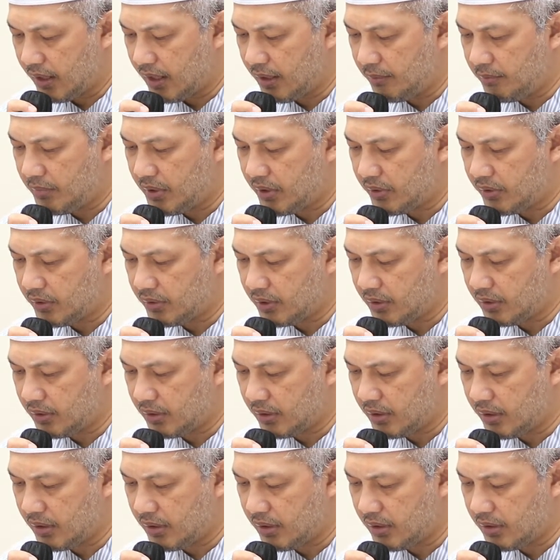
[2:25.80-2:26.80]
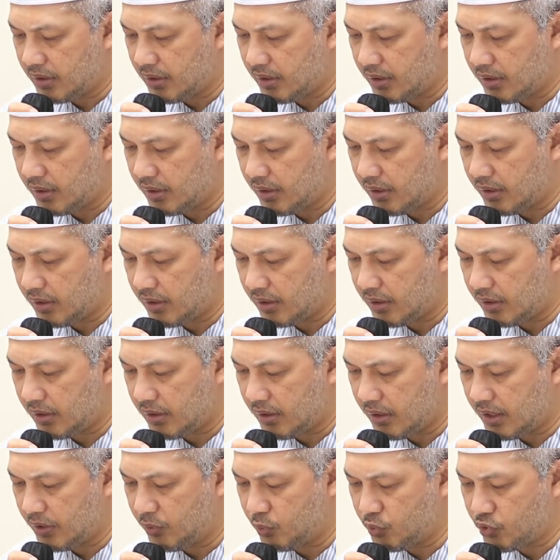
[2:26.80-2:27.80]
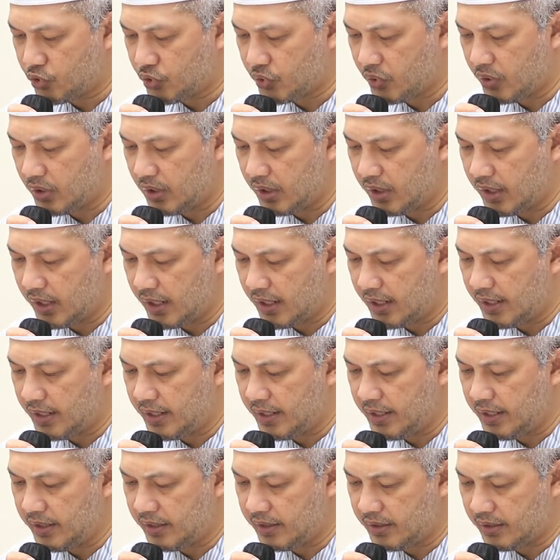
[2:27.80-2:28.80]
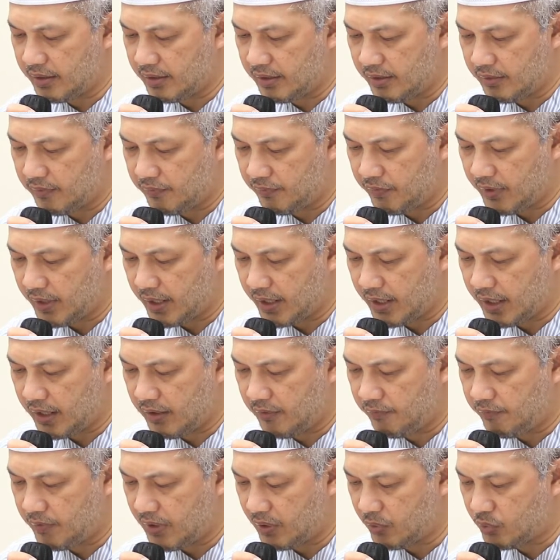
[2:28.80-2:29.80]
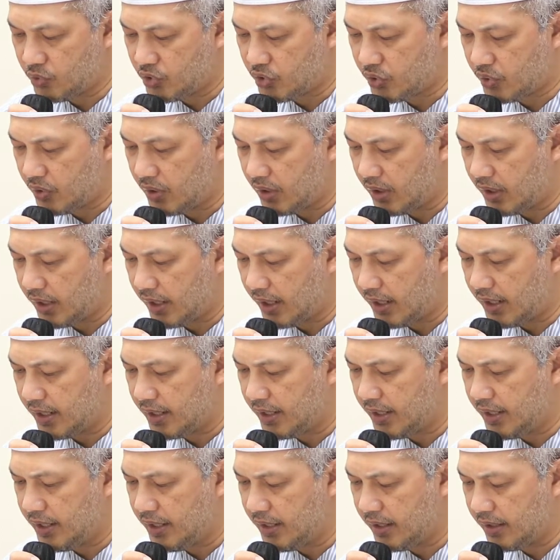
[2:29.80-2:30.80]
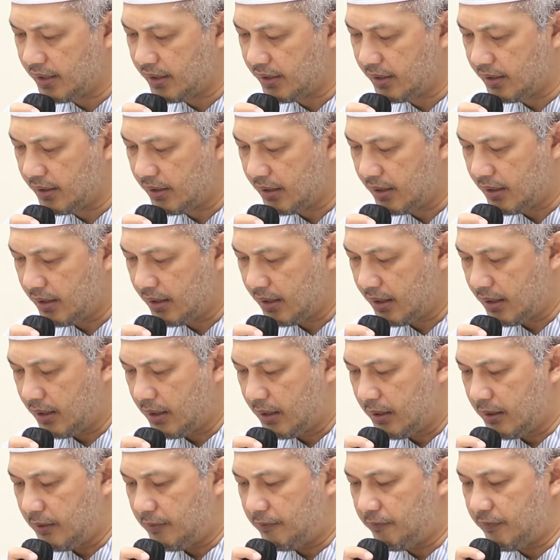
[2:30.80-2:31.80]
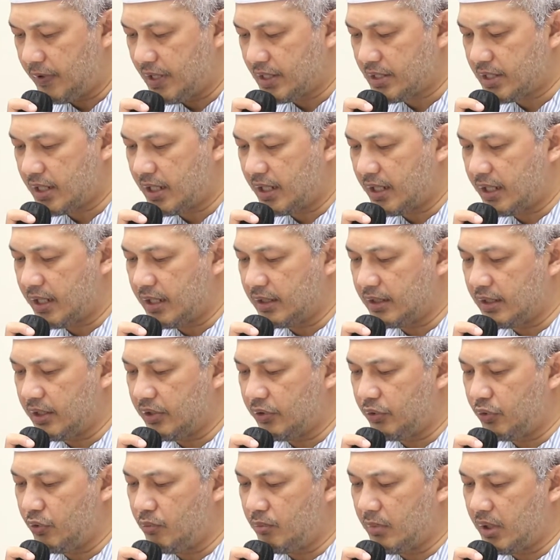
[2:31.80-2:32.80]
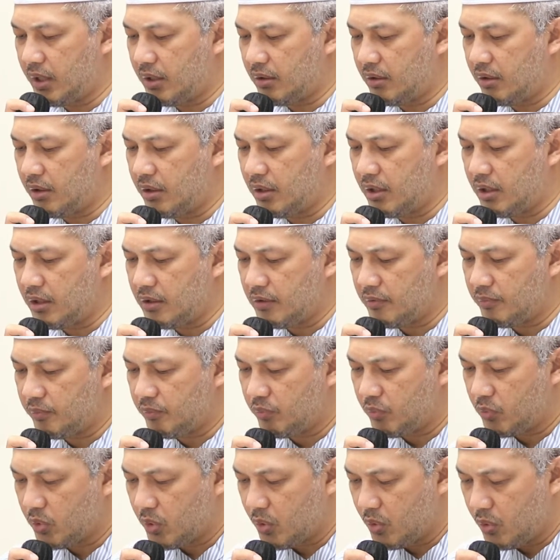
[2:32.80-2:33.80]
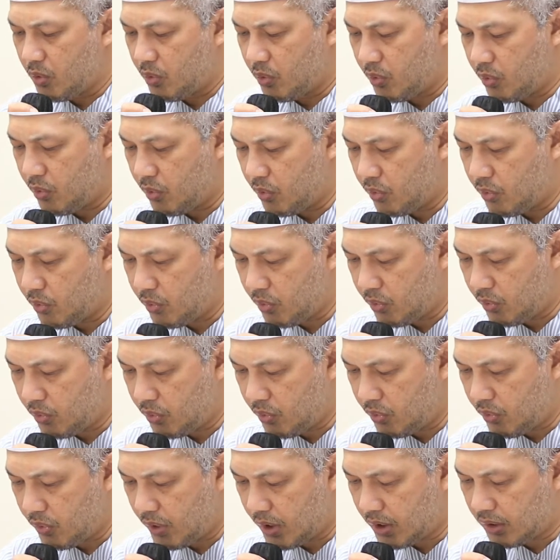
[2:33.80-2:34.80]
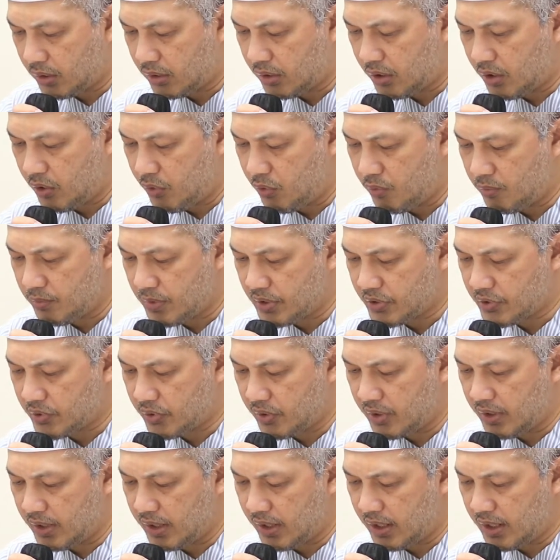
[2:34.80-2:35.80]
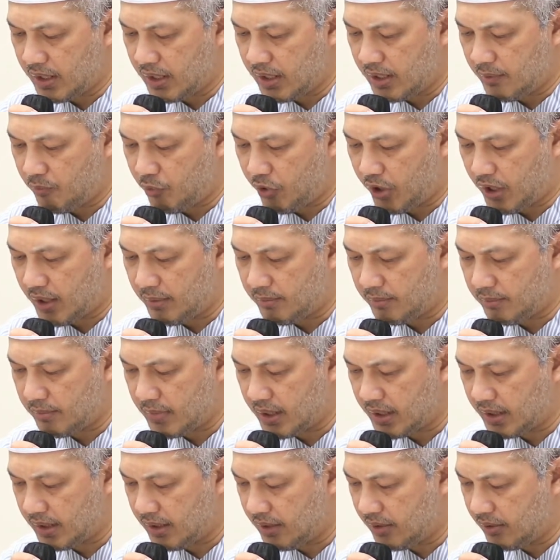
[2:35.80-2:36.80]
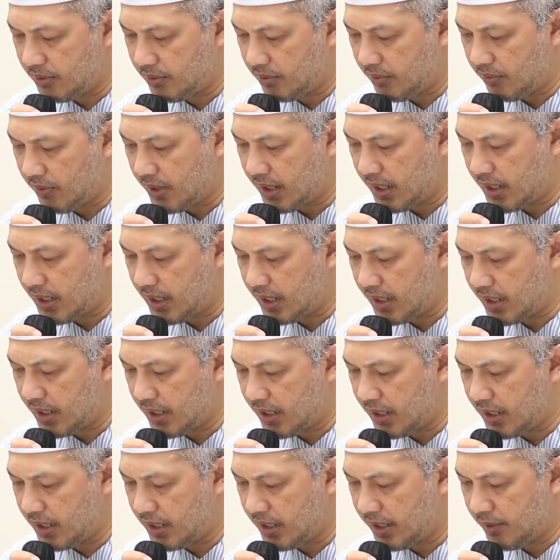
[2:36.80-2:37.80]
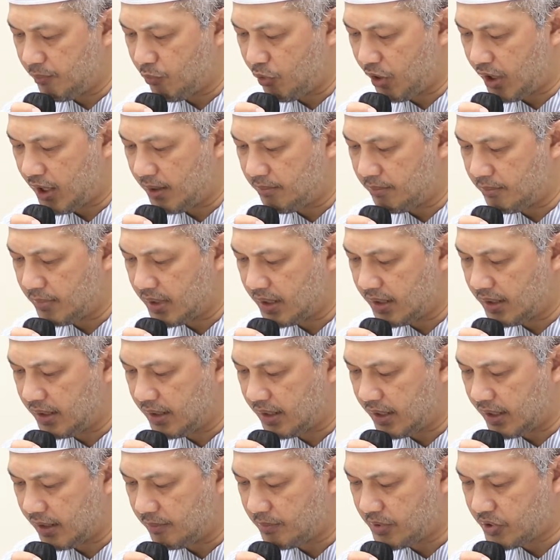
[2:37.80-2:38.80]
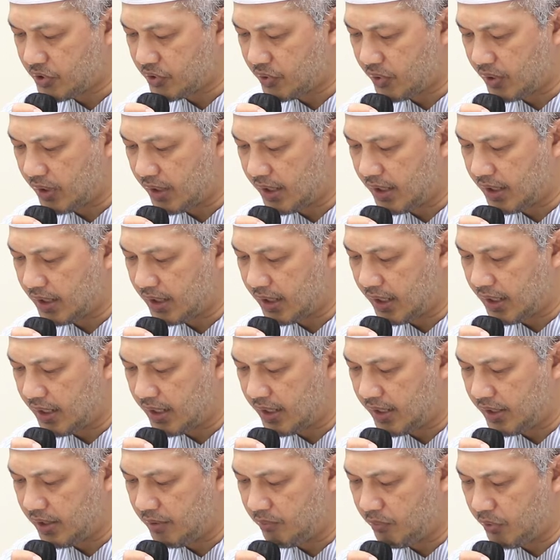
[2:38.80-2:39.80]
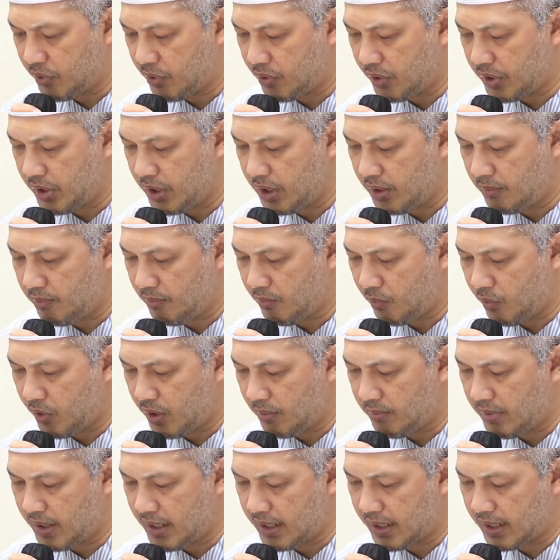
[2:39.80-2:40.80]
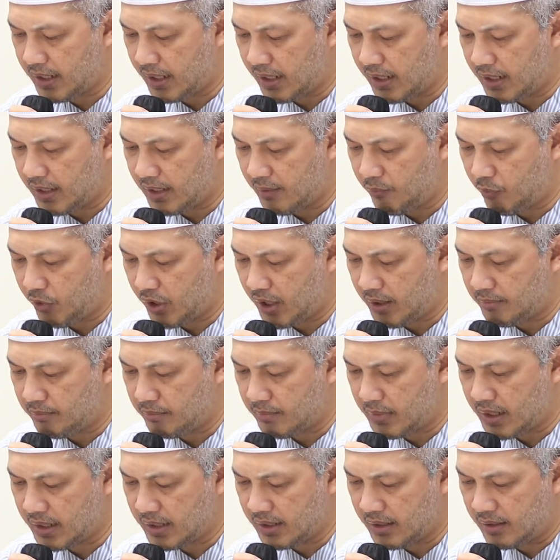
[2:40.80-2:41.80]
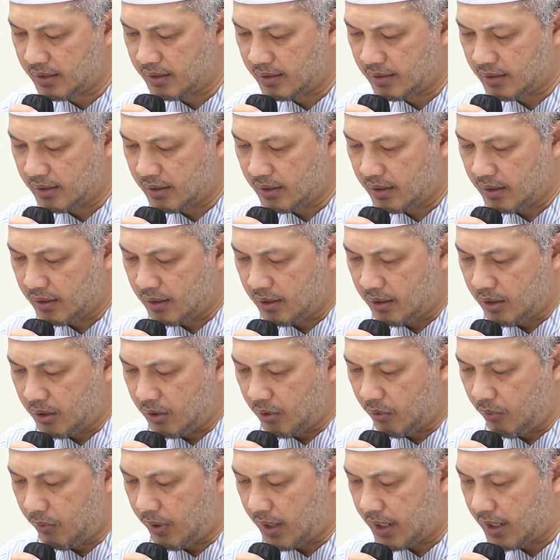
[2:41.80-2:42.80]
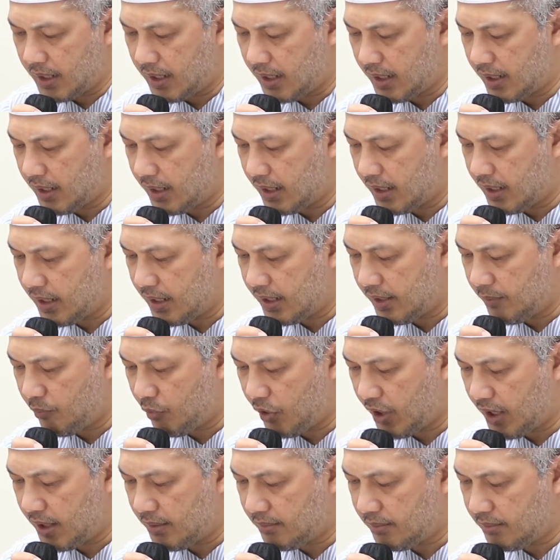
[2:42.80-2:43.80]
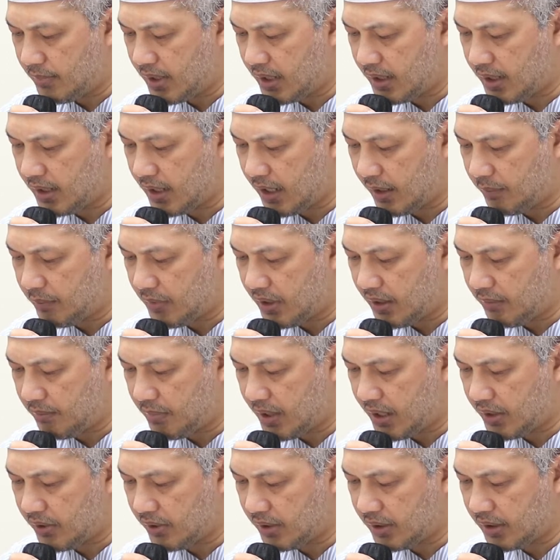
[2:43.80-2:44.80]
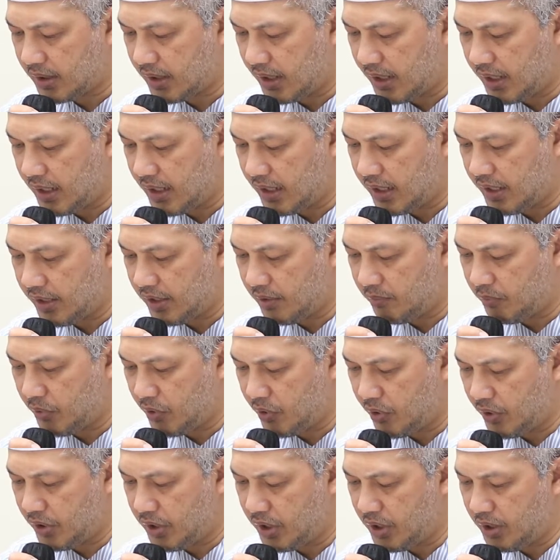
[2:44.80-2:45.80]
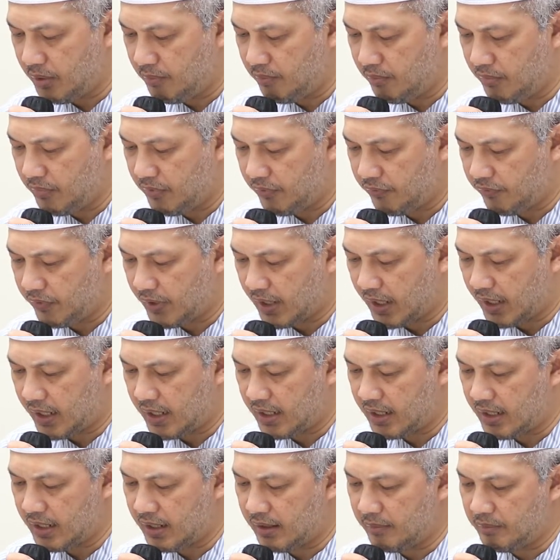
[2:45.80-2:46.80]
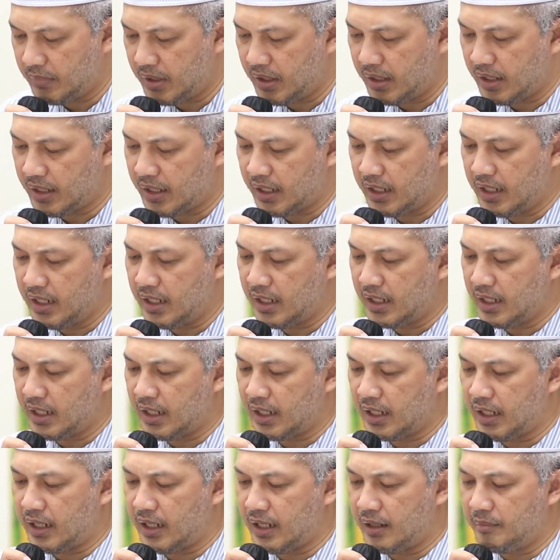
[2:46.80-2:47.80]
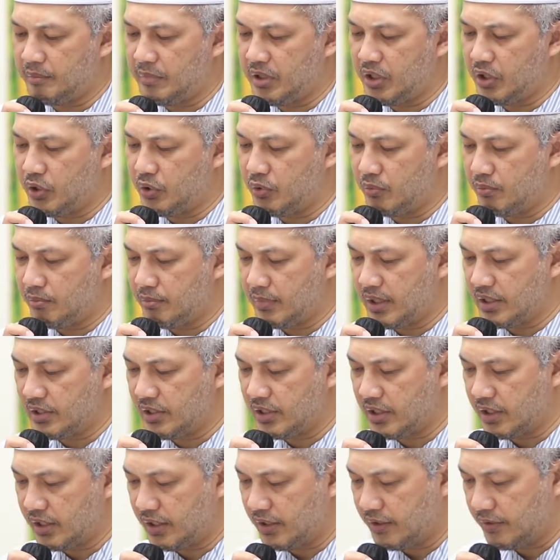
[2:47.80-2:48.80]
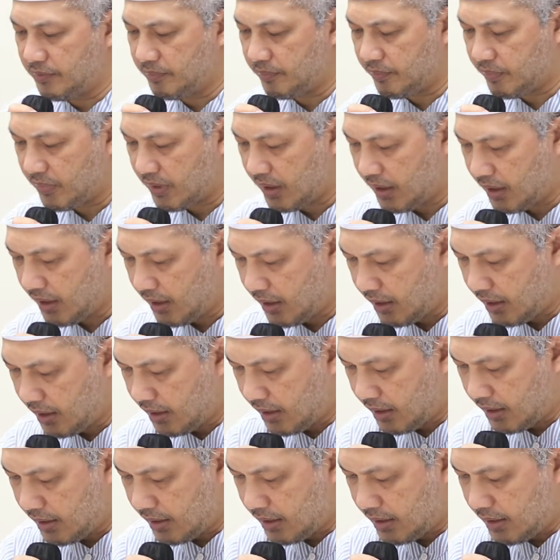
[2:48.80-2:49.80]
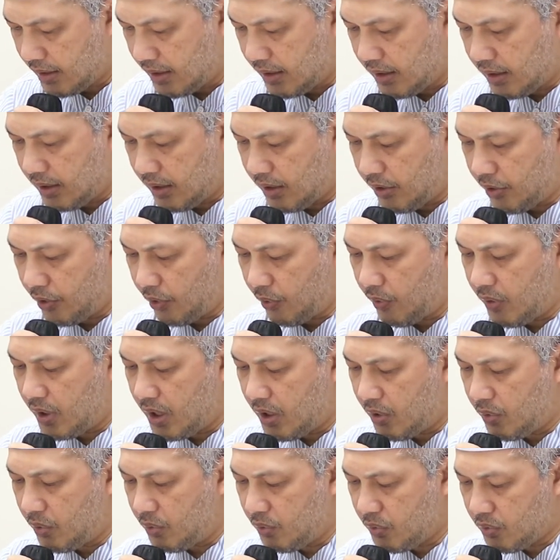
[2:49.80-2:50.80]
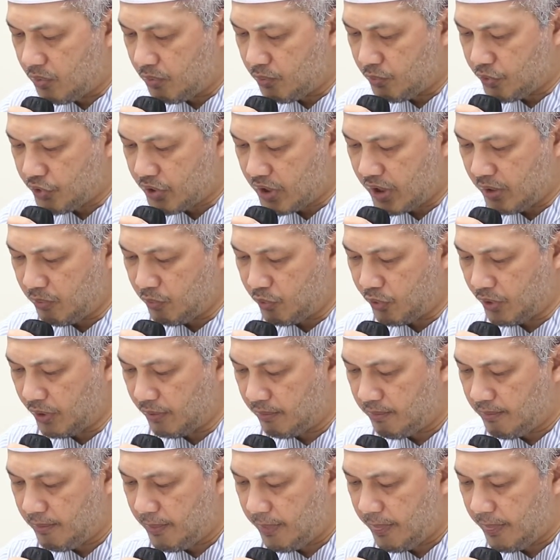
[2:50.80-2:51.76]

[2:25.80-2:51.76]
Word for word: amarana Allah an nusalli alaik fa kaifa nusalli alaik fasakata thumma qala Kulu Allahumma salli ala Muhammad wa ala ali Muhammad kama sallaita ala Ibrahim wa barik ala Muhammad ala ali Muhammad kama باركت على Ibrahim fil alamin innaka Hamidum Majid. Rawahu Muslimun.